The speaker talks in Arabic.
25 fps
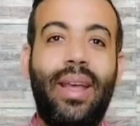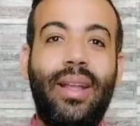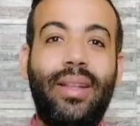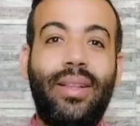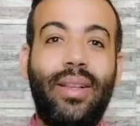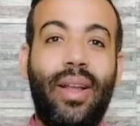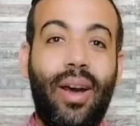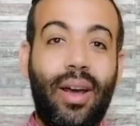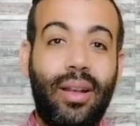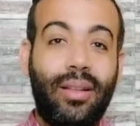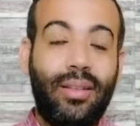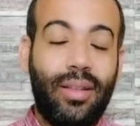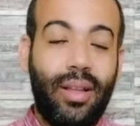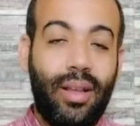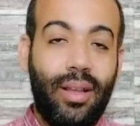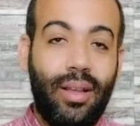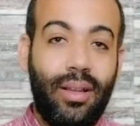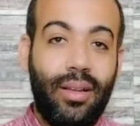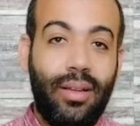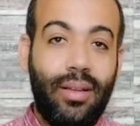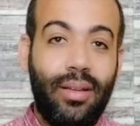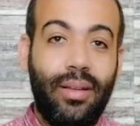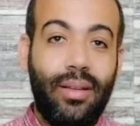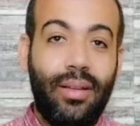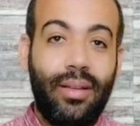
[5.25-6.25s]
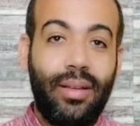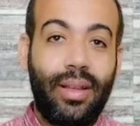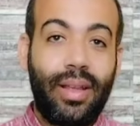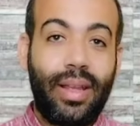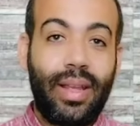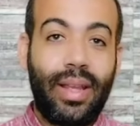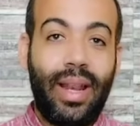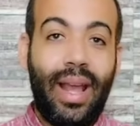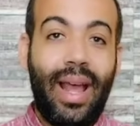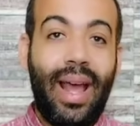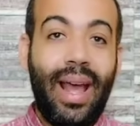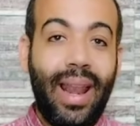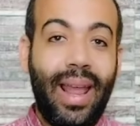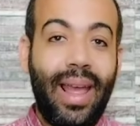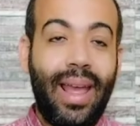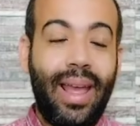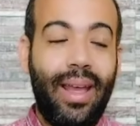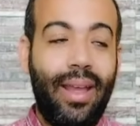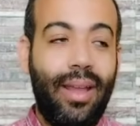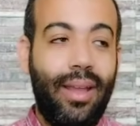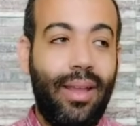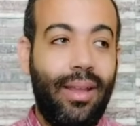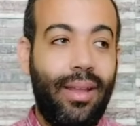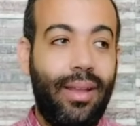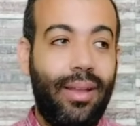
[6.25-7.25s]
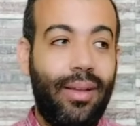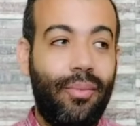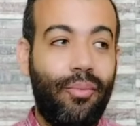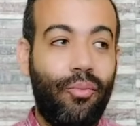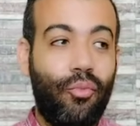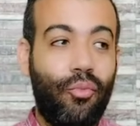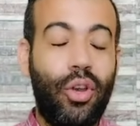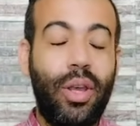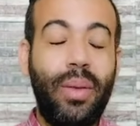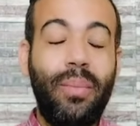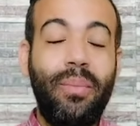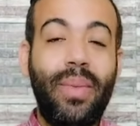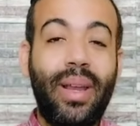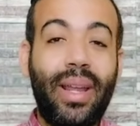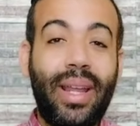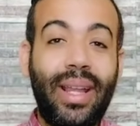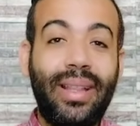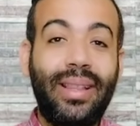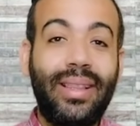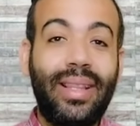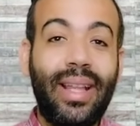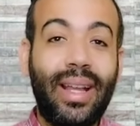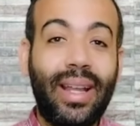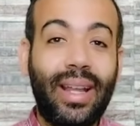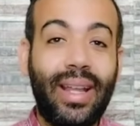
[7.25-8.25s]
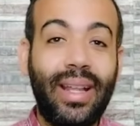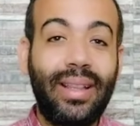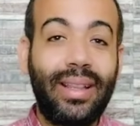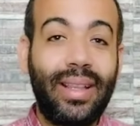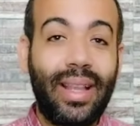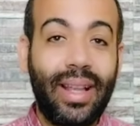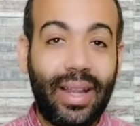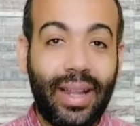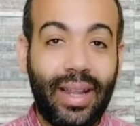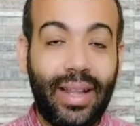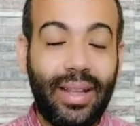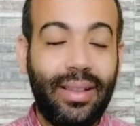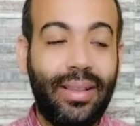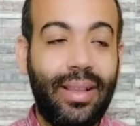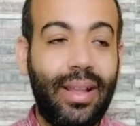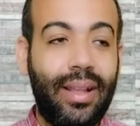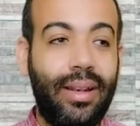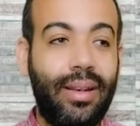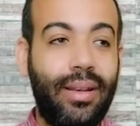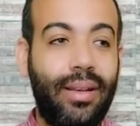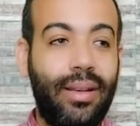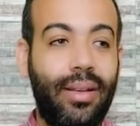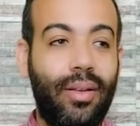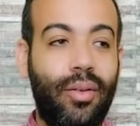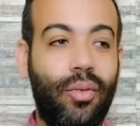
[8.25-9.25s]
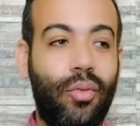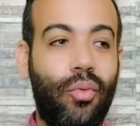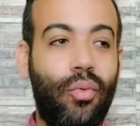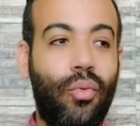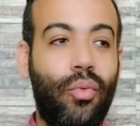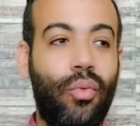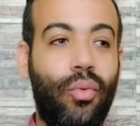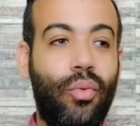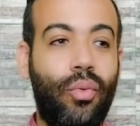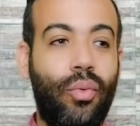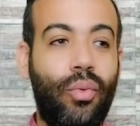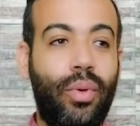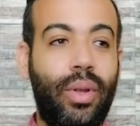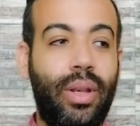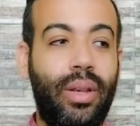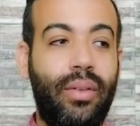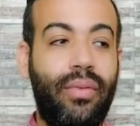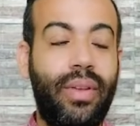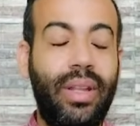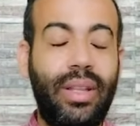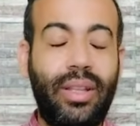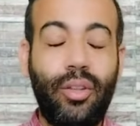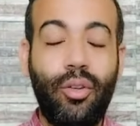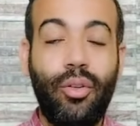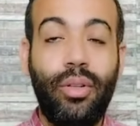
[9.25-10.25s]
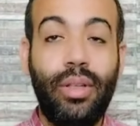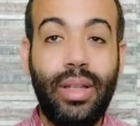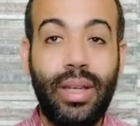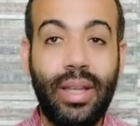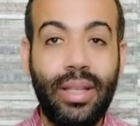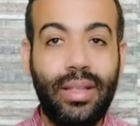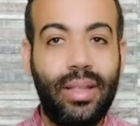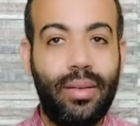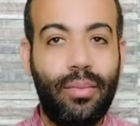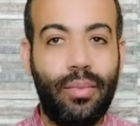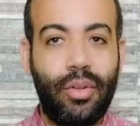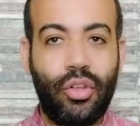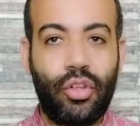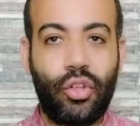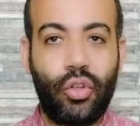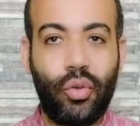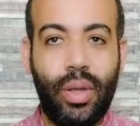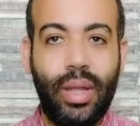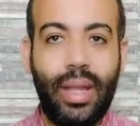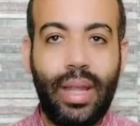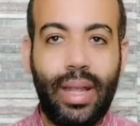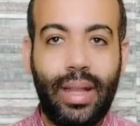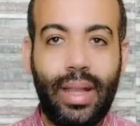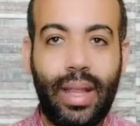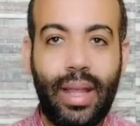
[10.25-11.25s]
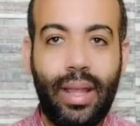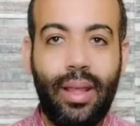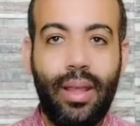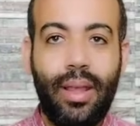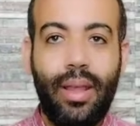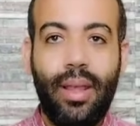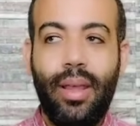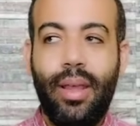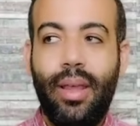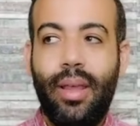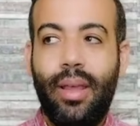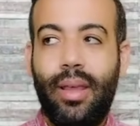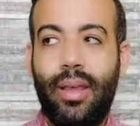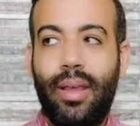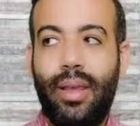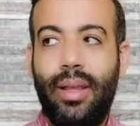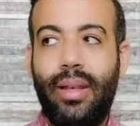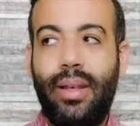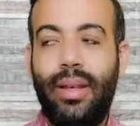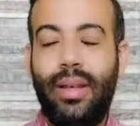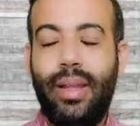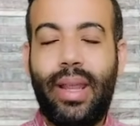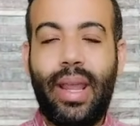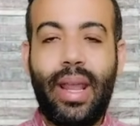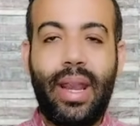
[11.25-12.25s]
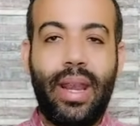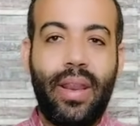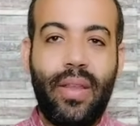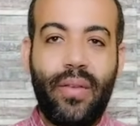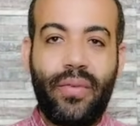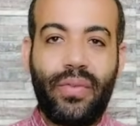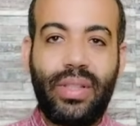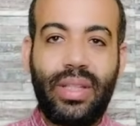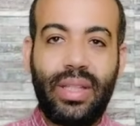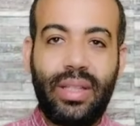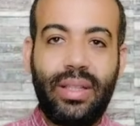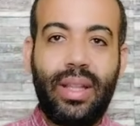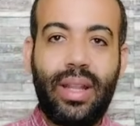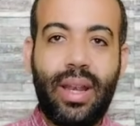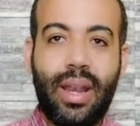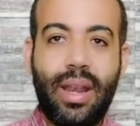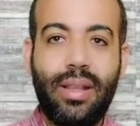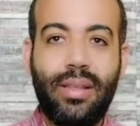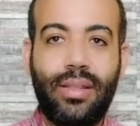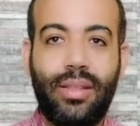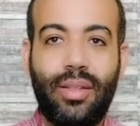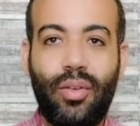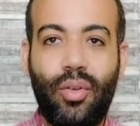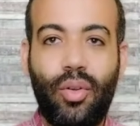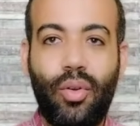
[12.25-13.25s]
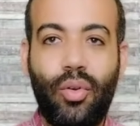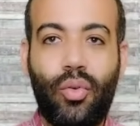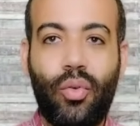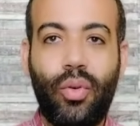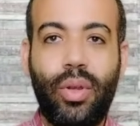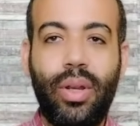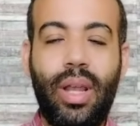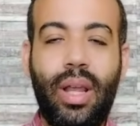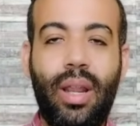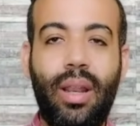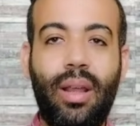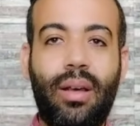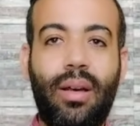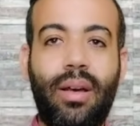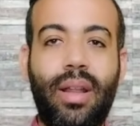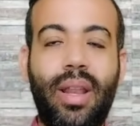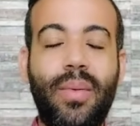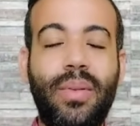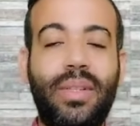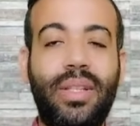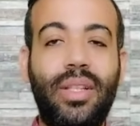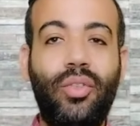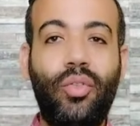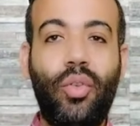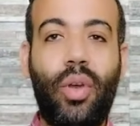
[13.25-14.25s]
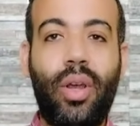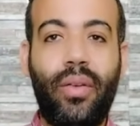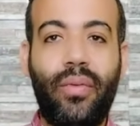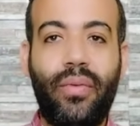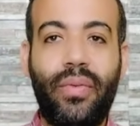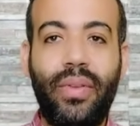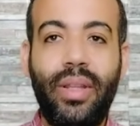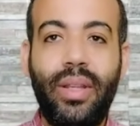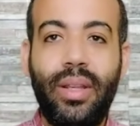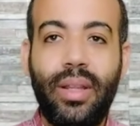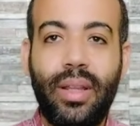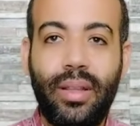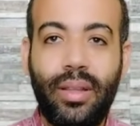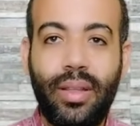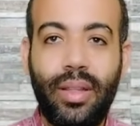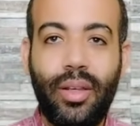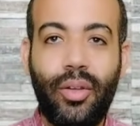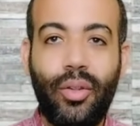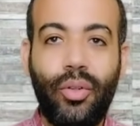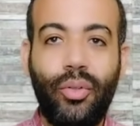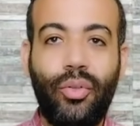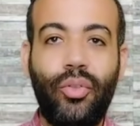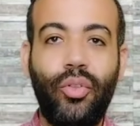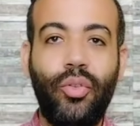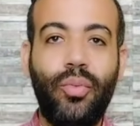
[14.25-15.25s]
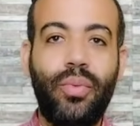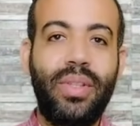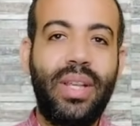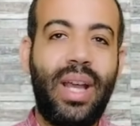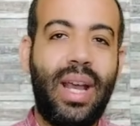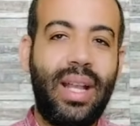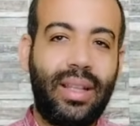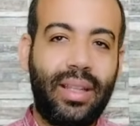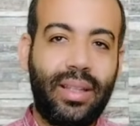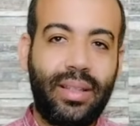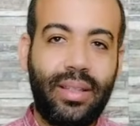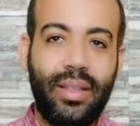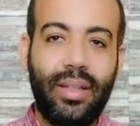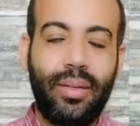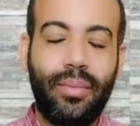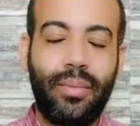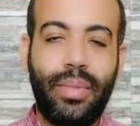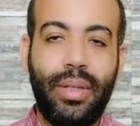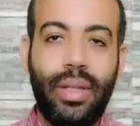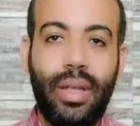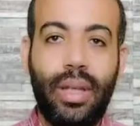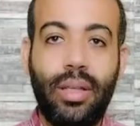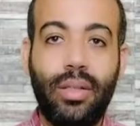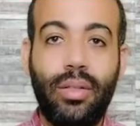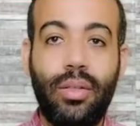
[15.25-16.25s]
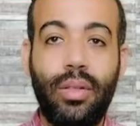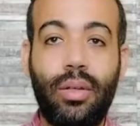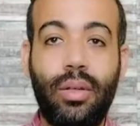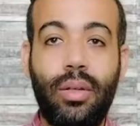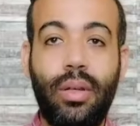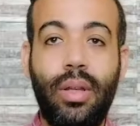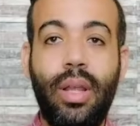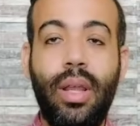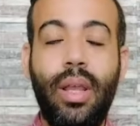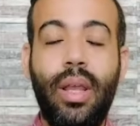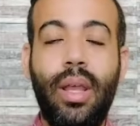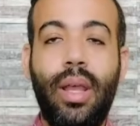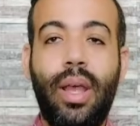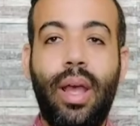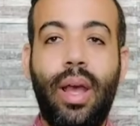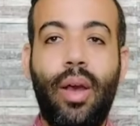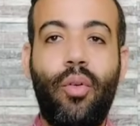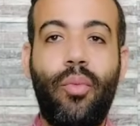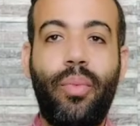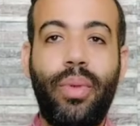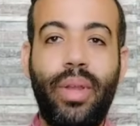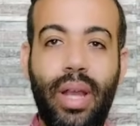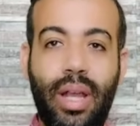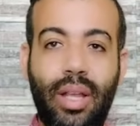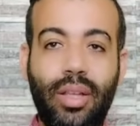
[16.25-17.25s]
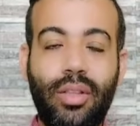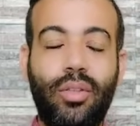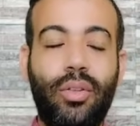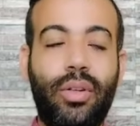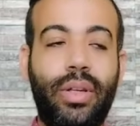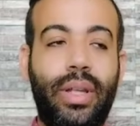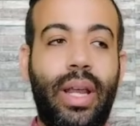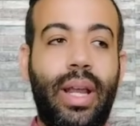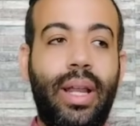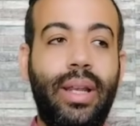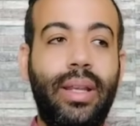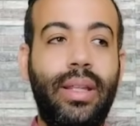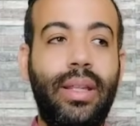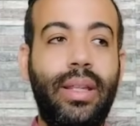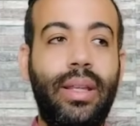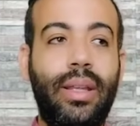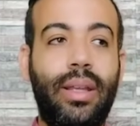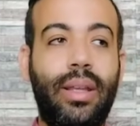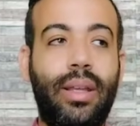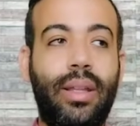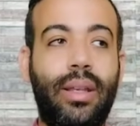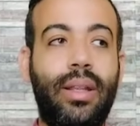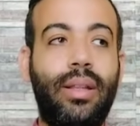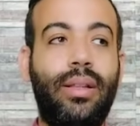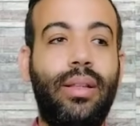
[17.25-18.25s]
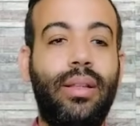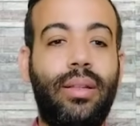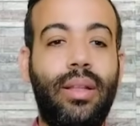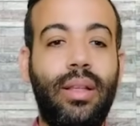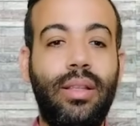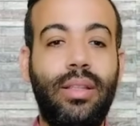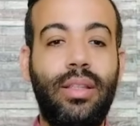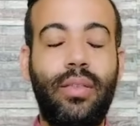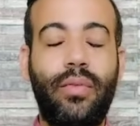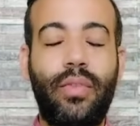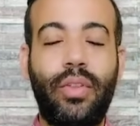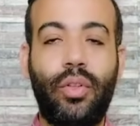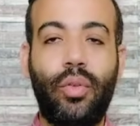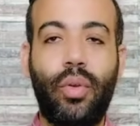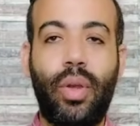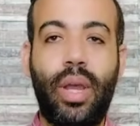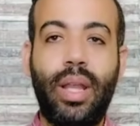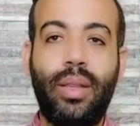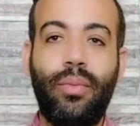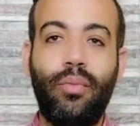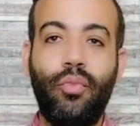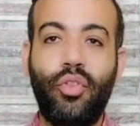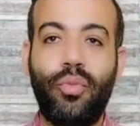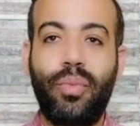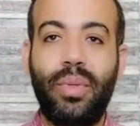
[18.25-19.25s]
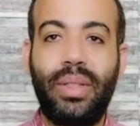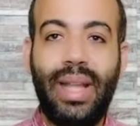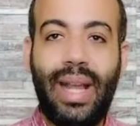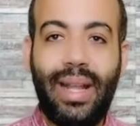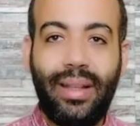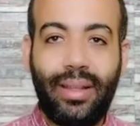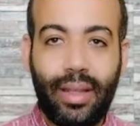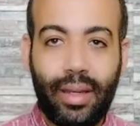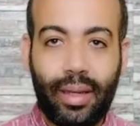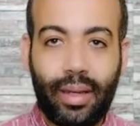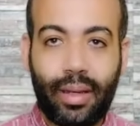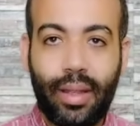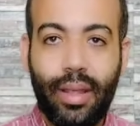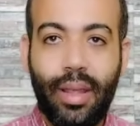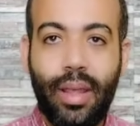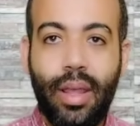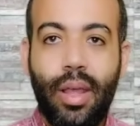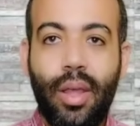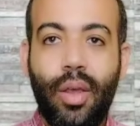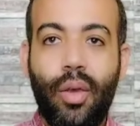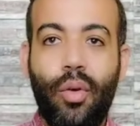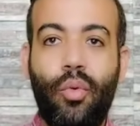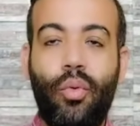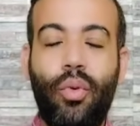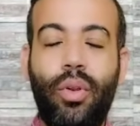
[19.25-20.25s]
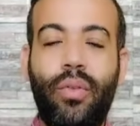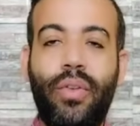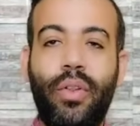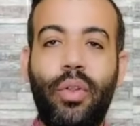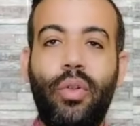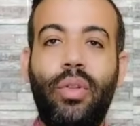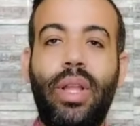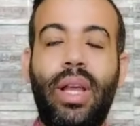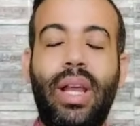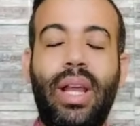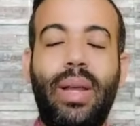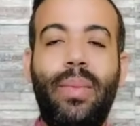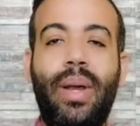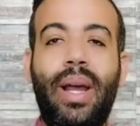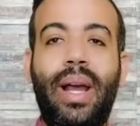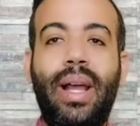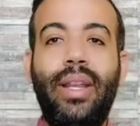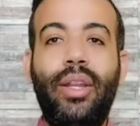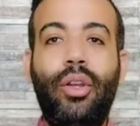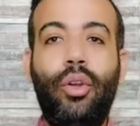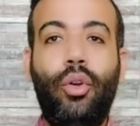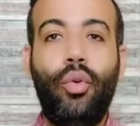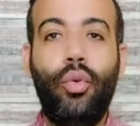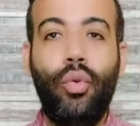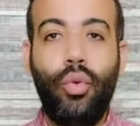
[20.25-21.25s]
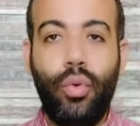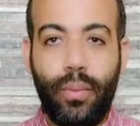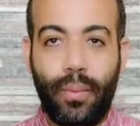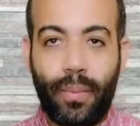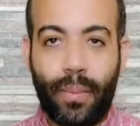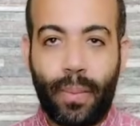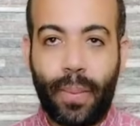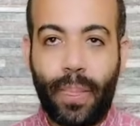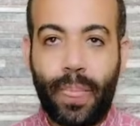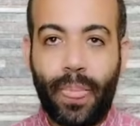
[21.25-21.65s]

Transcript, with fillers: النهاردة الحلقة مهمة جدا جدا جدا والفيديو اللي نزل من شوية ده اللي كان نفسي ان انا انزله لكم هنا على القناه بس انتوا عارفين ان اليوتيوب ساعات كتير بيحظر او بيحظر يعني ان انت تنزل فيديوهات مش بتاعتك والفيديو ده يا جماعه ليه حقوق